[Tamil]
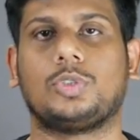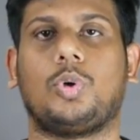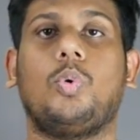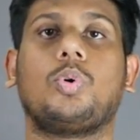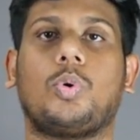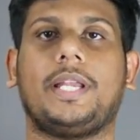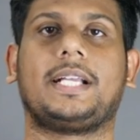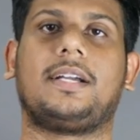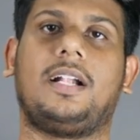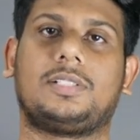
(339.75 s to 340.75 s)
ஸோ உங்களுடைய
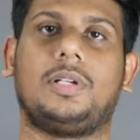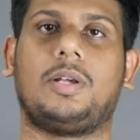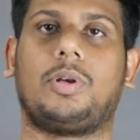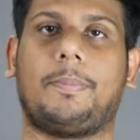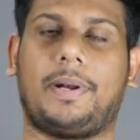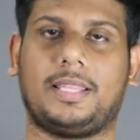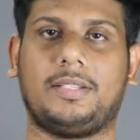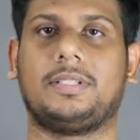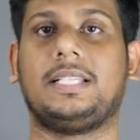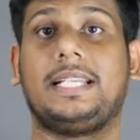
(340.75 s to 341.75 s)
கார்ட்ஸில் உள்ள
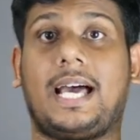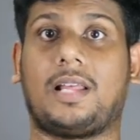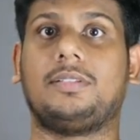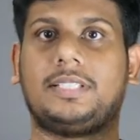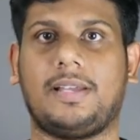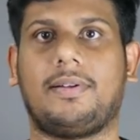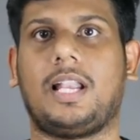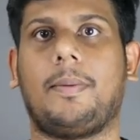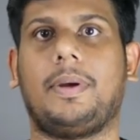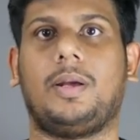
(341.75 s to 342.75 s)
பணத்தை வந்து யாராவது
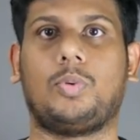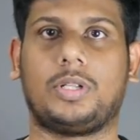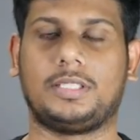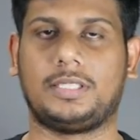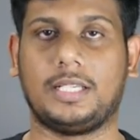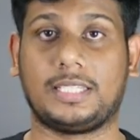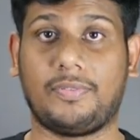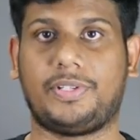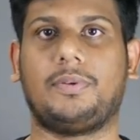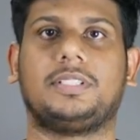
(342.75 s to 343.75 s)
தேவையில்லாமல் உங்கள்
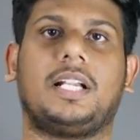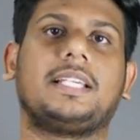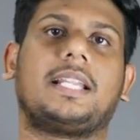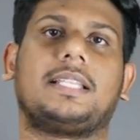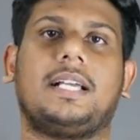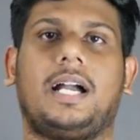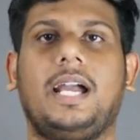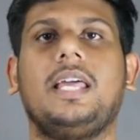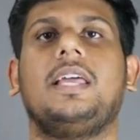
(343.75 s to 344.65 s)
தெஃப்ட்டை வந்து தடுக்கிறதுக்காக